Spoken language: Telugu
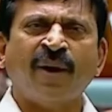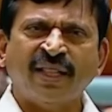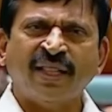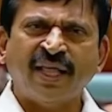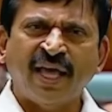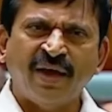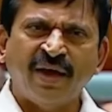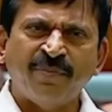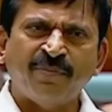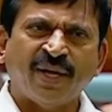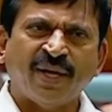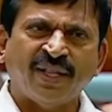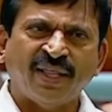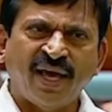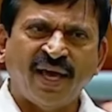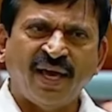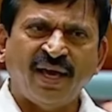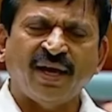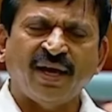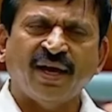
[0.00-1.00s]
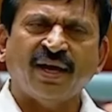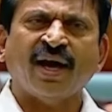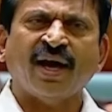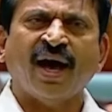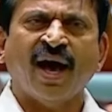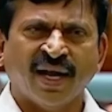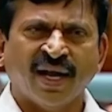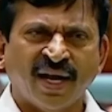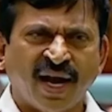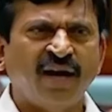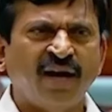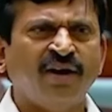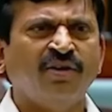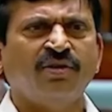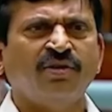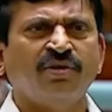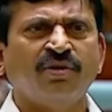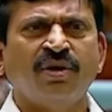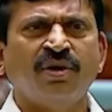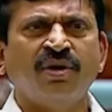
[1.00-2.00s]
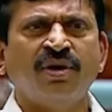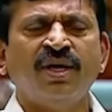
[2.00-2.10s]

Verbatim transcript: పదే పదే ఆనాడు